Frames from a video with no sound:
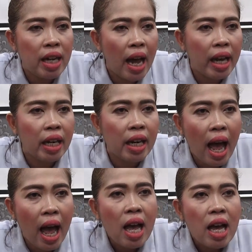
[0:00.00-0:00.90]

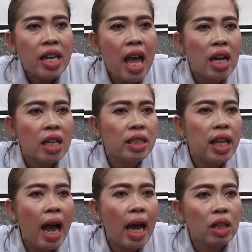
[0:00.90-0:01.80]
daerah yang
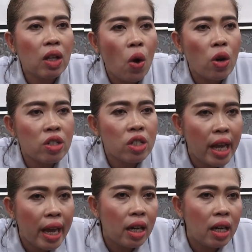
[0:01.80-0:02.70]
sangat
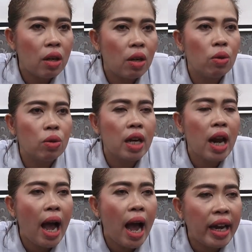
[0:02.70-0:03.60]
konsen
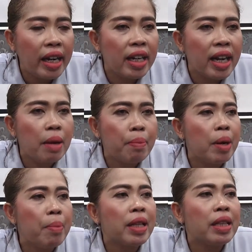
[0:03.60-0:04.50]
terkait dengan
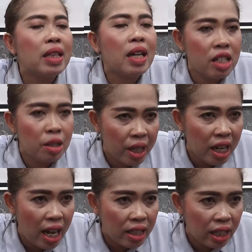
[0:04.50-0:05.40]
penempatan
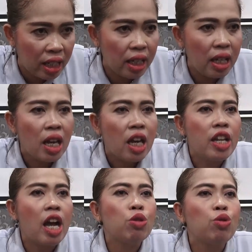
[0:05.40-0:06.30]
transmigrasi
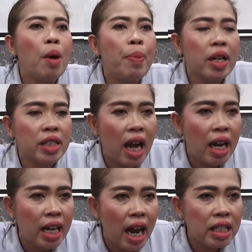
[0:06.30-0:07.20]
yang sudah bekerja
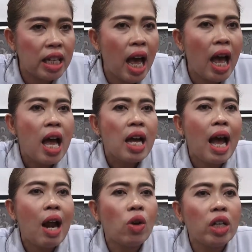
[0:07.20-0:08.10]
keras lah.
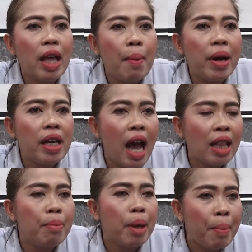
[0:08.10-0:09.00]
Kalau kita
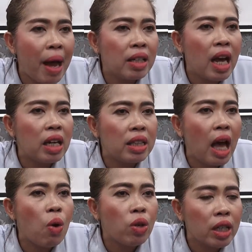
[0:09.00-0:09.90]
melihat memang dari
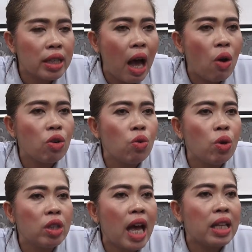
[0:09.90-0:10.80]
tahun ke tahun
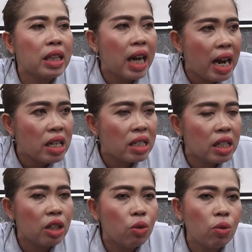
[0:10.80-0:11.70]
kuota
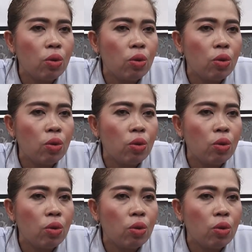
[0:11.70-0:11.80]
trans itu